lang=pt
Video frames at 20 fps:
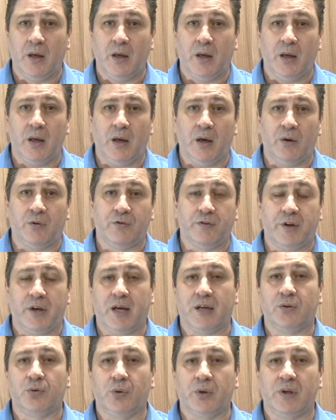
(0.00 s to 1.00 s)
É um
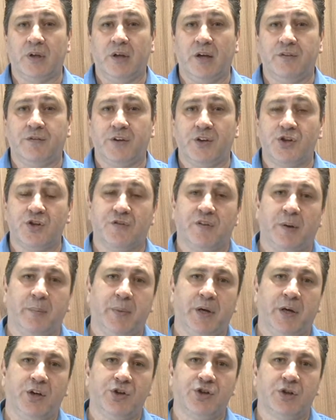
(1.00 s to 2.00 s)
vereador que
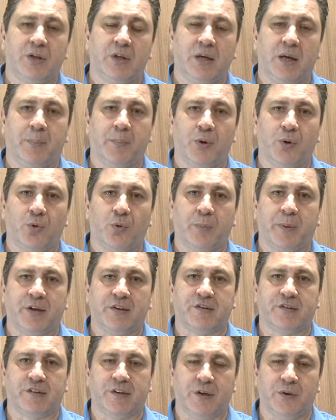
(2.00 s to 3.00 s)
efetivamente tem a
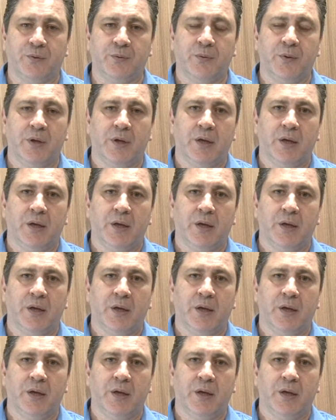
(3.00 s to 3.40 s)
preocupação